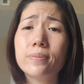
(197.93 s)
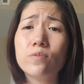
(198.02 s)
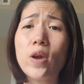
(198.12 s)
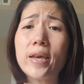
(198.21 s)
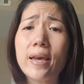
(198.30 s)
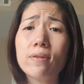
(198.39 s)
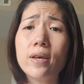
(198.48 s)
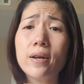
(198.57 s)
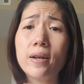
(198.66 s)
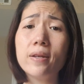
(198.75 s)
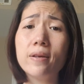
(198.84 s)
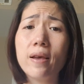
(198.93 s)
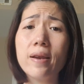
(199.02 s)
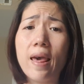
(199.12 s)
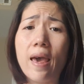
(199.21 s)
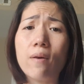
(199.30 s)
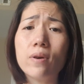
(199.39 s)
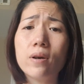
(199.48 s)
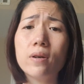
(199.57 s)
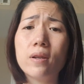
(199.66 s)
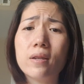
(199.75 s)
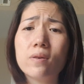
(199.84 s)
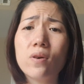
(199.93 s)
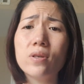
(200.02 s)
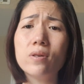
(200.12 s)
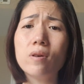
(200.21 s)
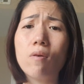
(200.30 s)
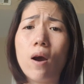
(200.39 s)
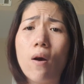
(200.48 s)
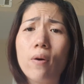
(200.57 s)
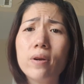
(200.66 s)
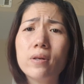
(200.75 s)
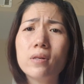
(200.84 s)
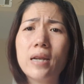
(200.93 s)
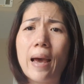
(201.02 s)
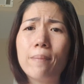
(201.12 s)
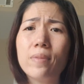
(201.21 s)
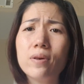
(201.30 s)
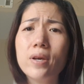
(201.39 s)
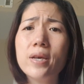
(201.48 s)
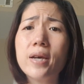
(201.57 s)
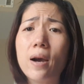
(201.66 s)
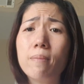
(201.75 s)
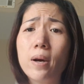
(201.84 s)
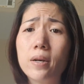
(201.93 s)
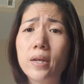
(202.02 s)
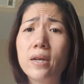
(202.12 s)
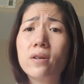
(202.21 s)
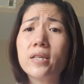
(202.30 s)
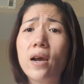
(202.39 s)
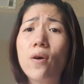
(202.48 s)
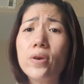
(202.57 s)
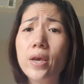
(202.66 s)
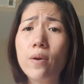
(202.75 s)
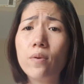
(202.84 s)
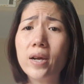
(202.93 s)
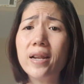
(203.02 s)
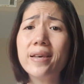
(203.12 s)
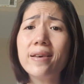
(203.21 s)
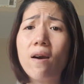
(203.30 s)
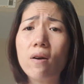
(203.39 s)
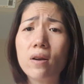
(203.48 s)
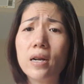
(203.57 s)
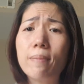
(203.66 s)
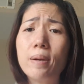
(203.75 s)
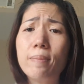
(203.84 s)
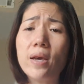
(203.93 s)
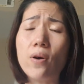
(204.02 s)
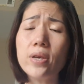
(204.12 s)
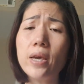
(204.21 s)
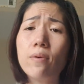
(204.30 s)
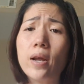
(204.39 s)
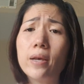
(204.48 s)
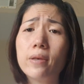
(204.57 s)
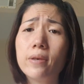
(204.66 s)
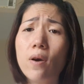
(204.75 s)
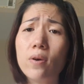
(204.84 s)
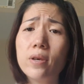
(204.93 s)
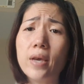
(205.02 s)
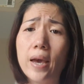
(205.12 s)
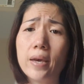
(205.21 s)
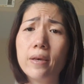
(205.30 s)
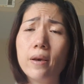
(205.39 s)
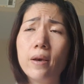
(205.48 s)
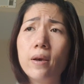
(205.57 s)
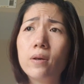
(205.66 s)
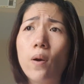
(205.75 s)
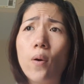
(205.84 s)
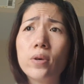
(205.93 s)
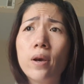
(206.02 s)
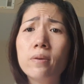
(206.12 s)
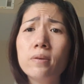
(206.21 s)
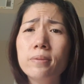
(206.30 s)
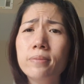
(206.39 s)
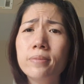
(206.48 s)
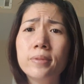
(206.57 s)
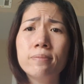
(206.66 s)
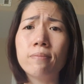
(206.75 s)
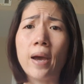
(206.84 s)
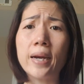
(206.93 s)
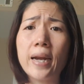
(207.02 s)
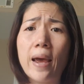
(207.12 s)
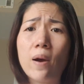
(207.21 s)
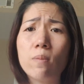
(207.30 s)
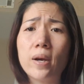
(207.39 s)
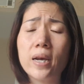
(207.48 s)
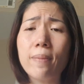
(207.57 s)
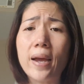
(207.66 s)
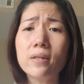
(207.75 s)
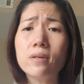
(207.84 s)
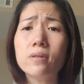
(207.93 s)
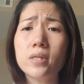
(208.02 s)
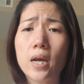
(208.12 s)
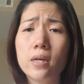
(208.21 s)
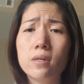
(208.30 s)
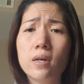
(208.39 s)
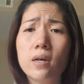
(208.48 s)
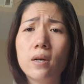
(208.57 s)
quen nhau thế như thế nào đó có những câu hỏi nó làm nó nghi ngờ mình thì nó sẽ hỏi nhiều cái lý do đó là mình bị hỏi nhiều là do như vậy còn những bạn nào mà cái bản tường trình nó